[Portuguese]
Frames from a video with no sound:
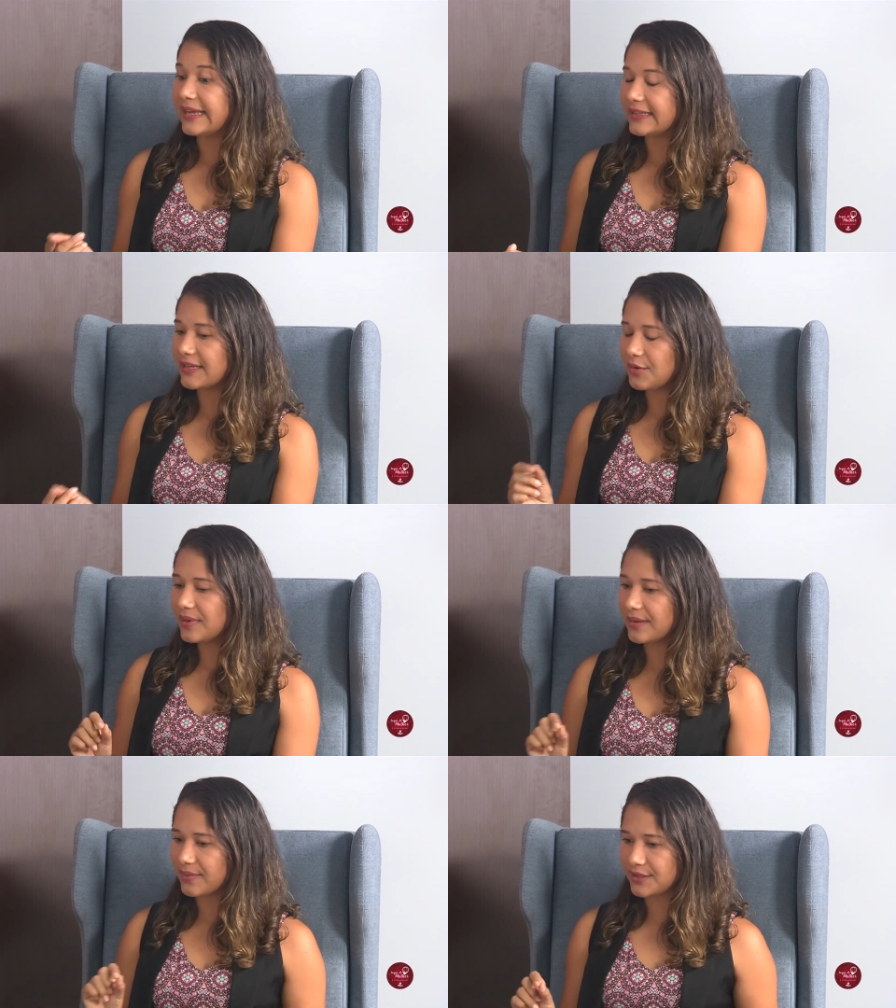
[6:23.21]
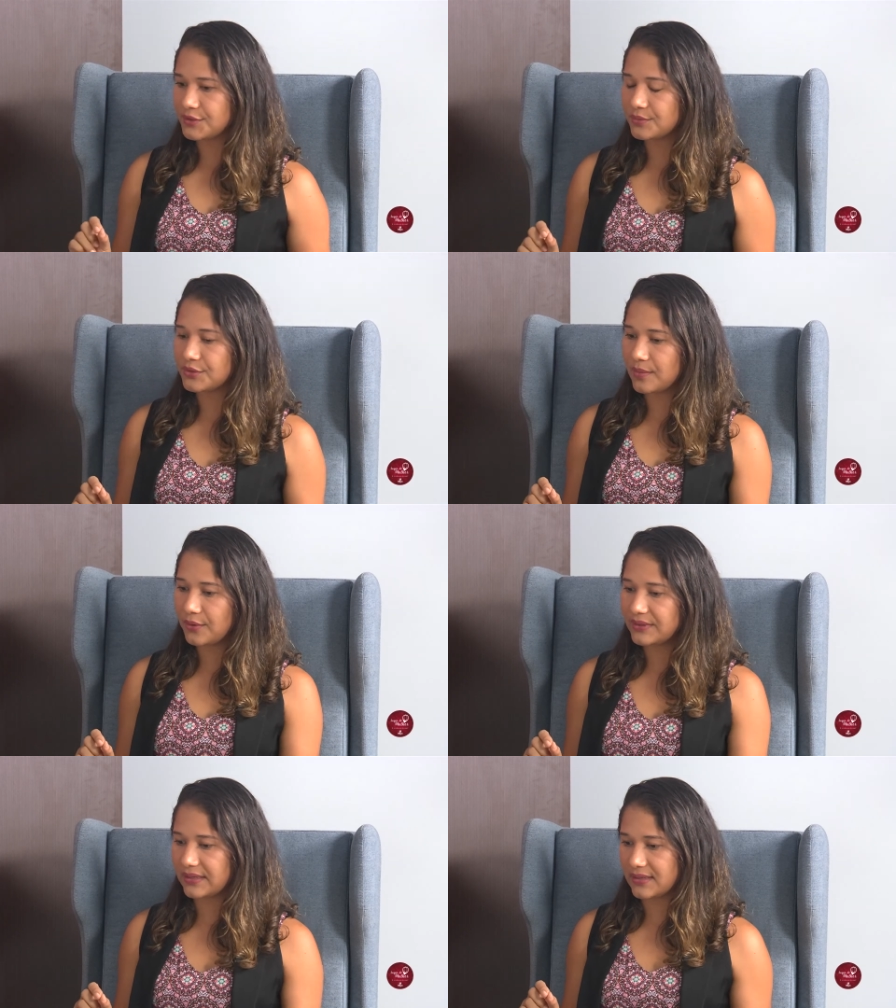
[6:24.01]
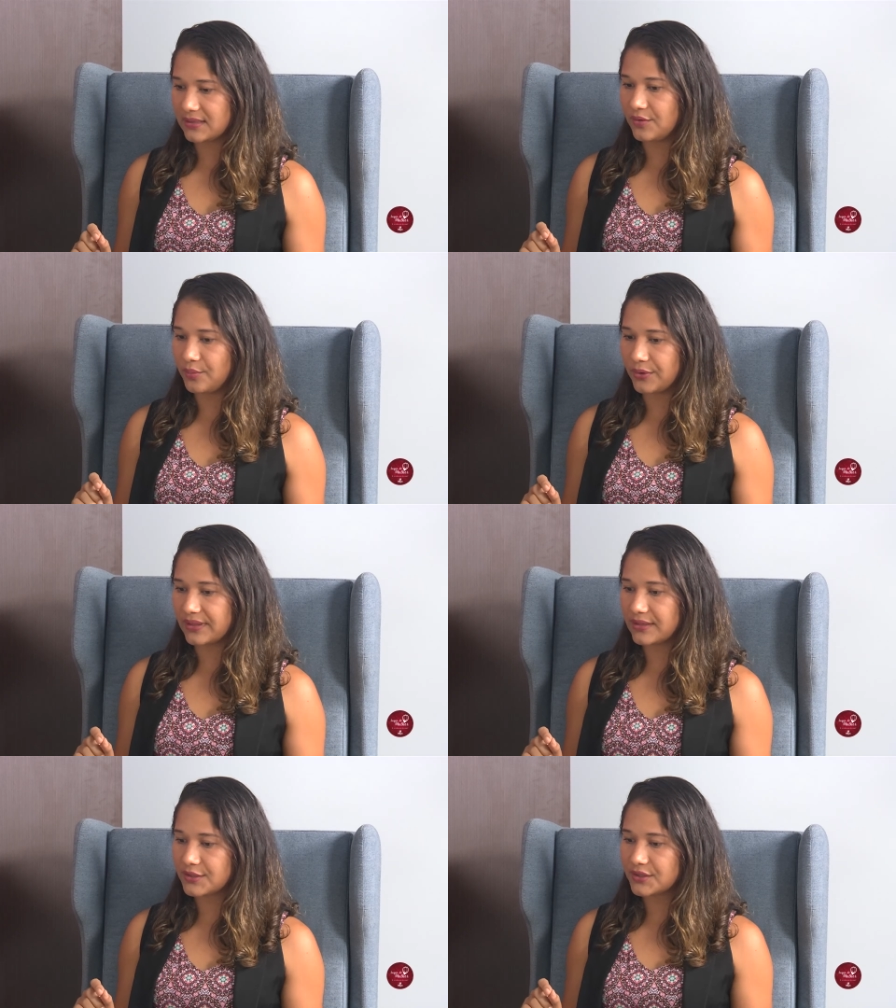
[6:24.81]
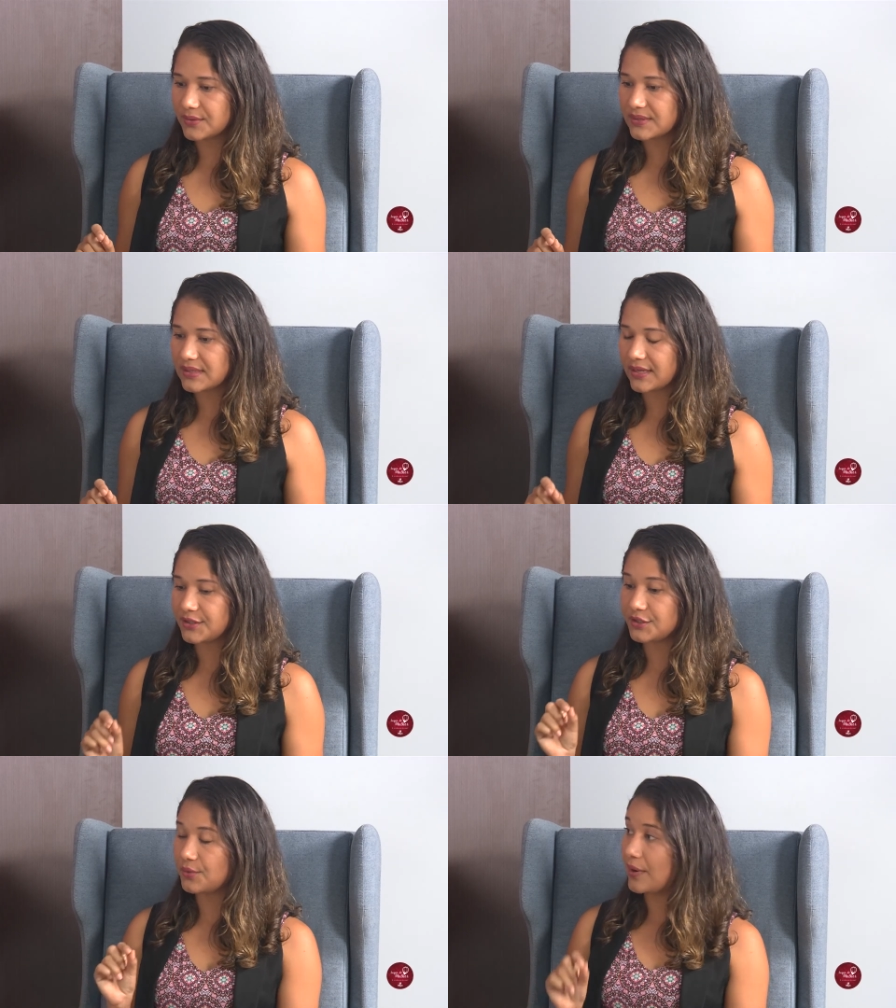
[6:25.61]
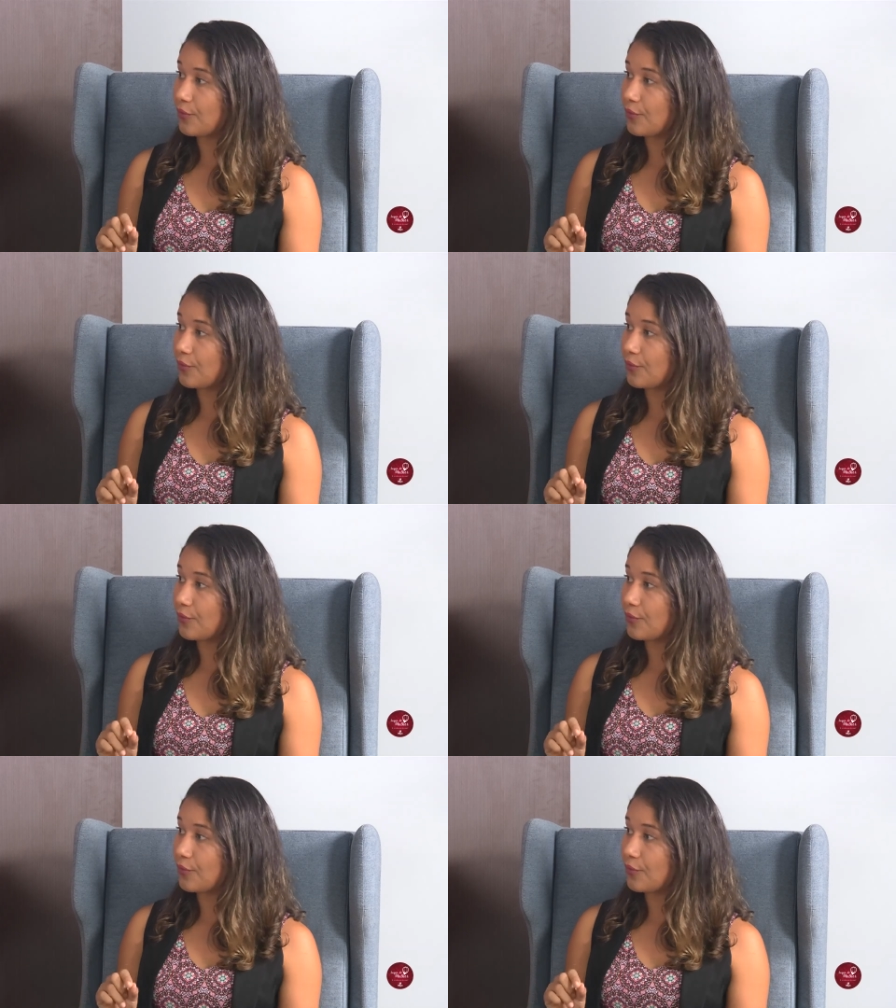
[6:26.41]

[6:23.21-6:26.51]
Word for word: E daí eu me lembrei de, de uma outra questão importante que é o seguinte: o